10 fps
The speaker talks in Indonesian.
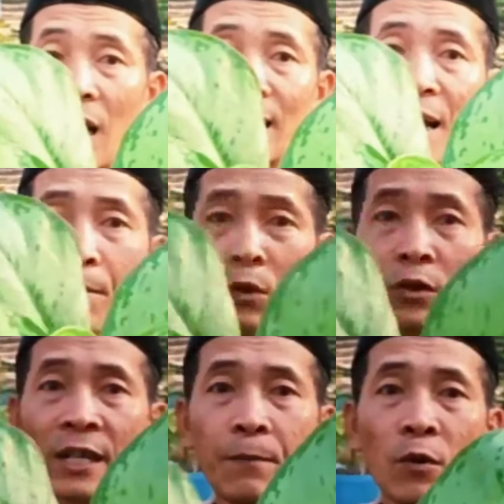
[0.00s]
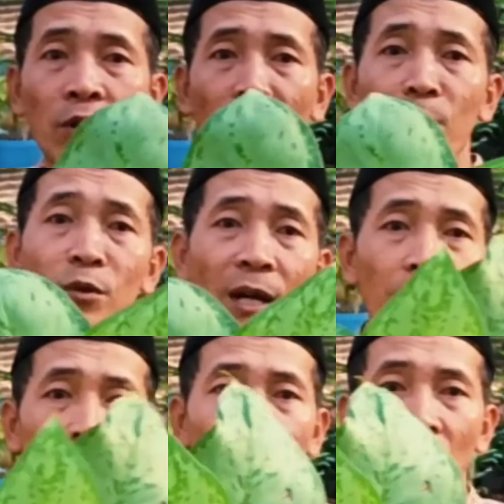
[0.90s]
60.000 ya Om Bunda
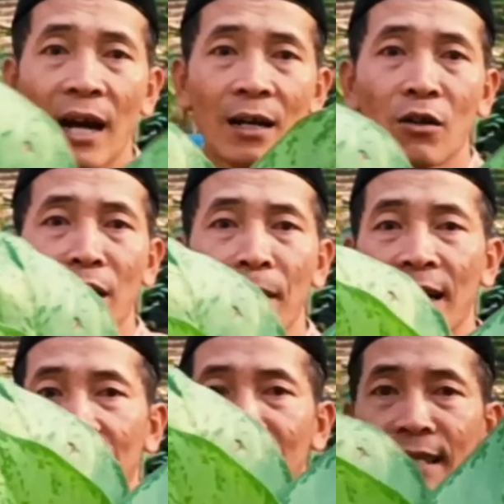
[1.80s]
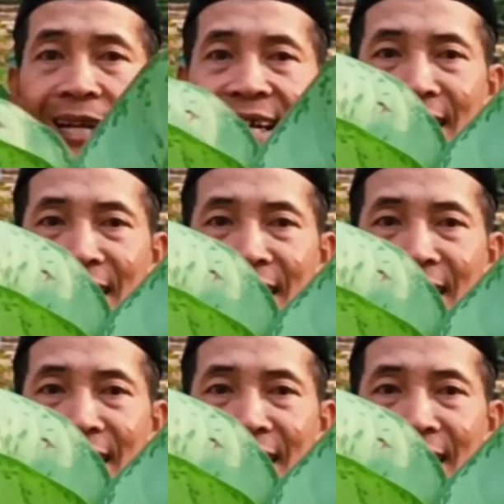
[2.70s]
Bosku. Aglonema grand seal